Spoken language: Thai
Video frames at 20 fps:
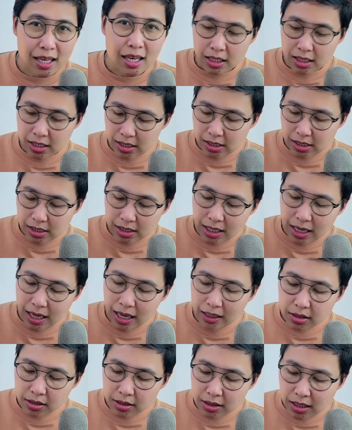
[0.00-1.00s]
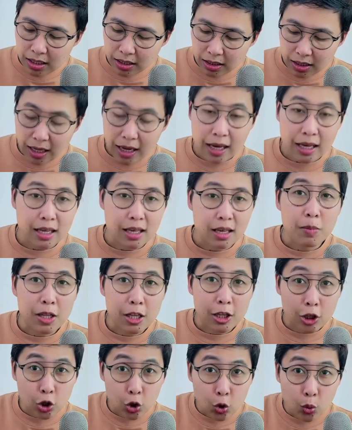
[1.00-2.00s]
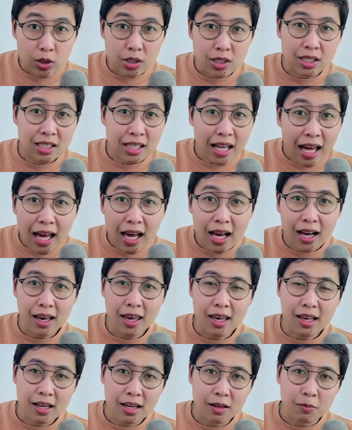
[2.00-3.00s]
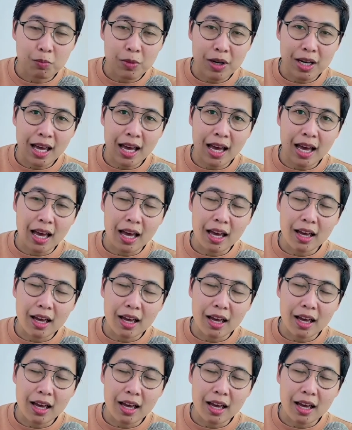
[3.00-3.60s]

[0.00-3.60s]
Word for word: เกิดจากสิ่งใดเป็นตัวสร้างให้เกิดปัญหา